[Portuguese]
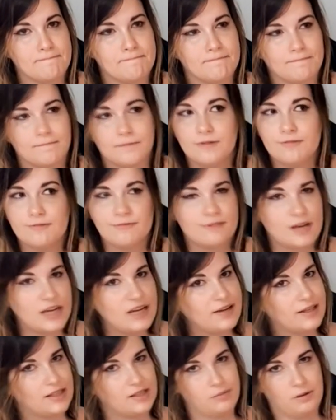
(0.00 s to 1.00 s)
Não
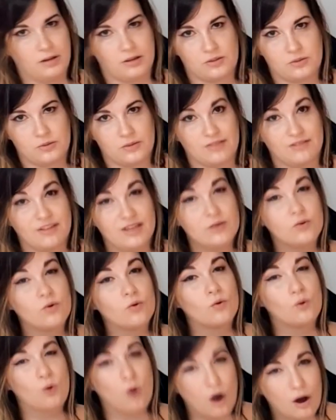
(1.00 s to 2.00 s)
veio Xbox One, veio
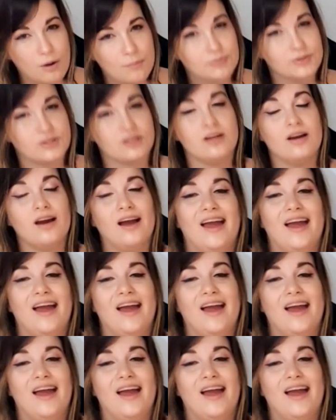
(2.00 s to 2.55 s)
copos.